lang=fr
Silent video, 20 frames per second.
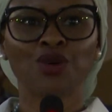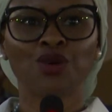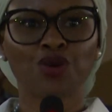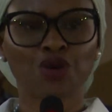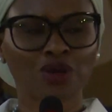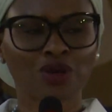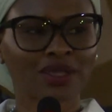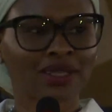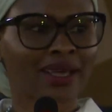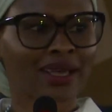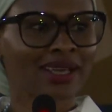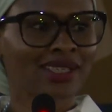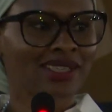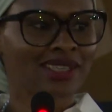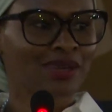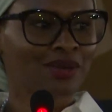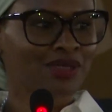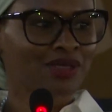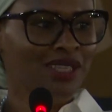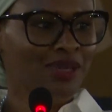Au contraire,
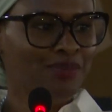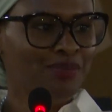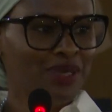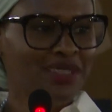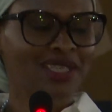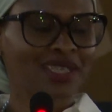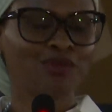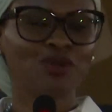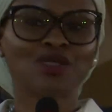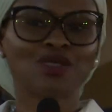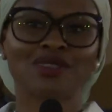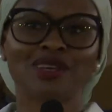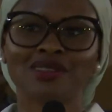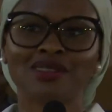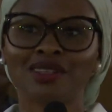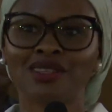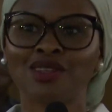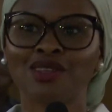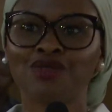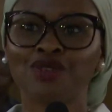j'ai baissé mon
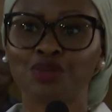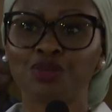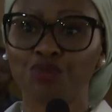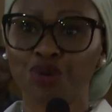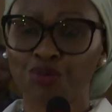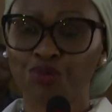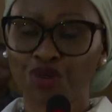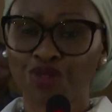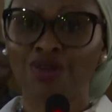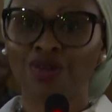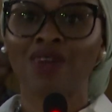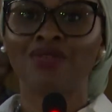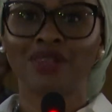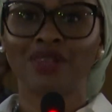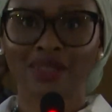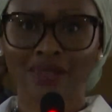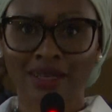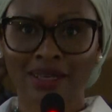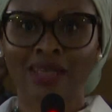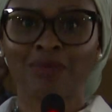standing de vie pour pouvoir
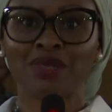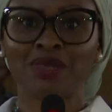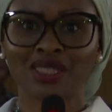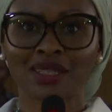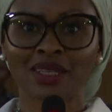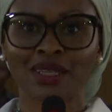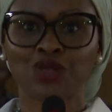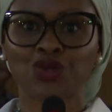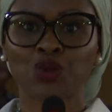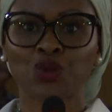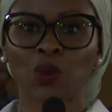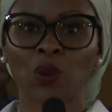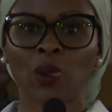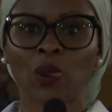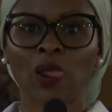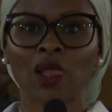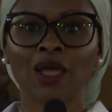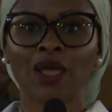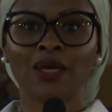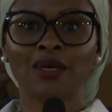venir dans l'administration.
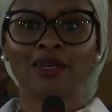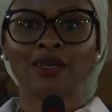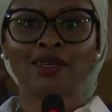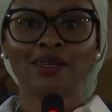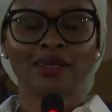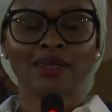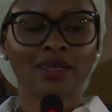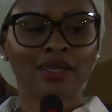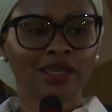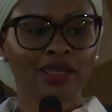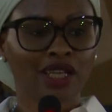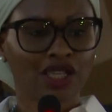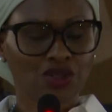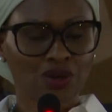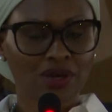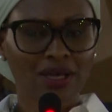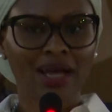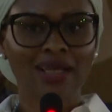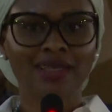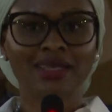Et je
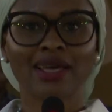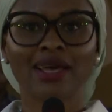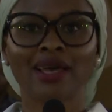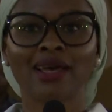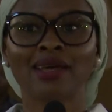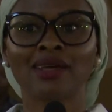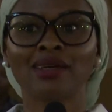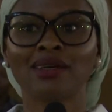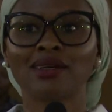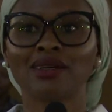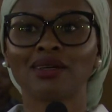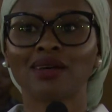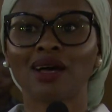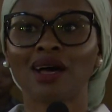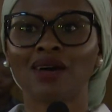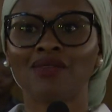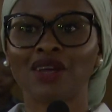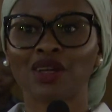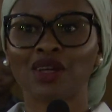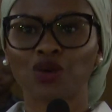gagnais
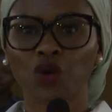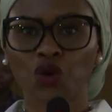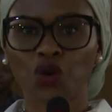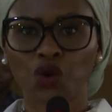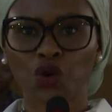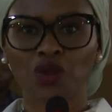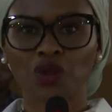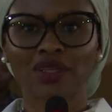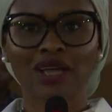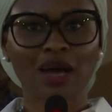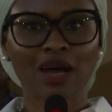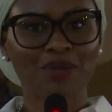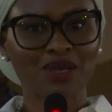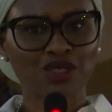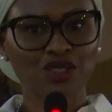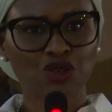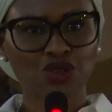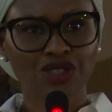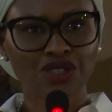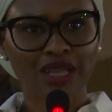avec un contrat
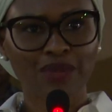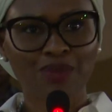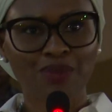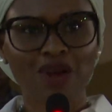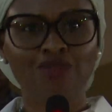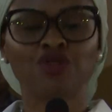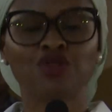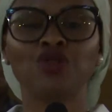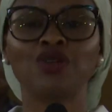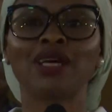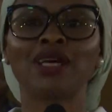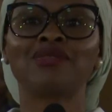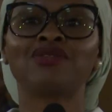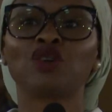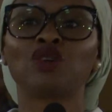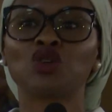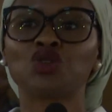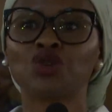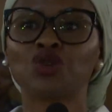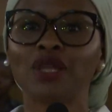parce que je n'ai pas voulu être
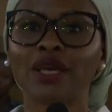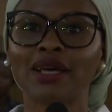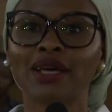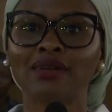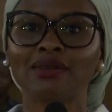fonctionnaire.